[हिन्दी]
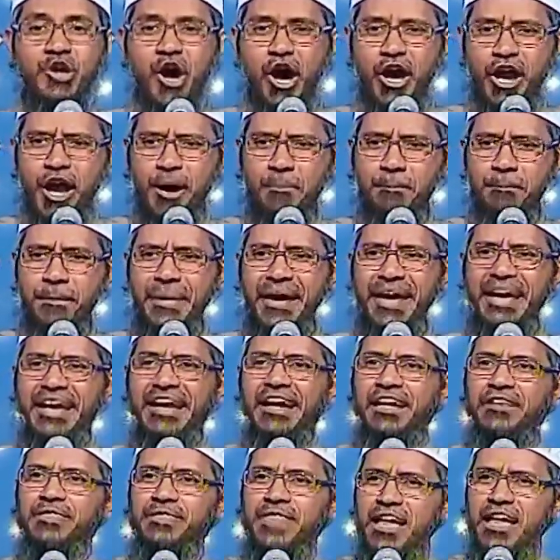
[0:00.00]
यूरोप
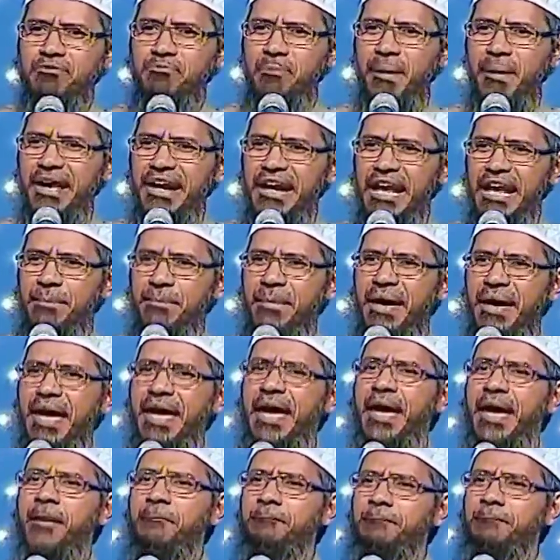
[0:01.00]
में 10 महीने
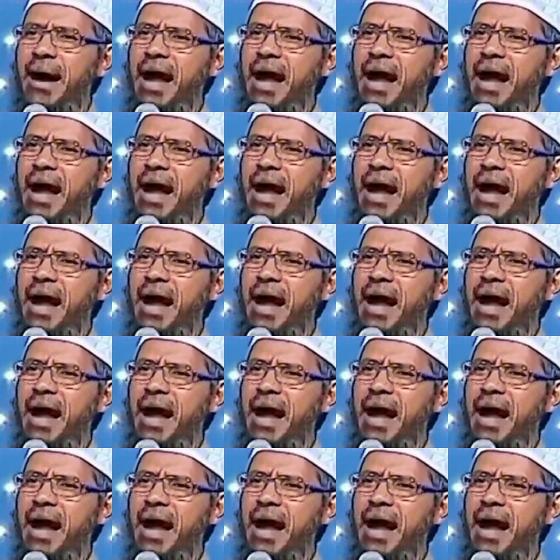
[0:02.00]
में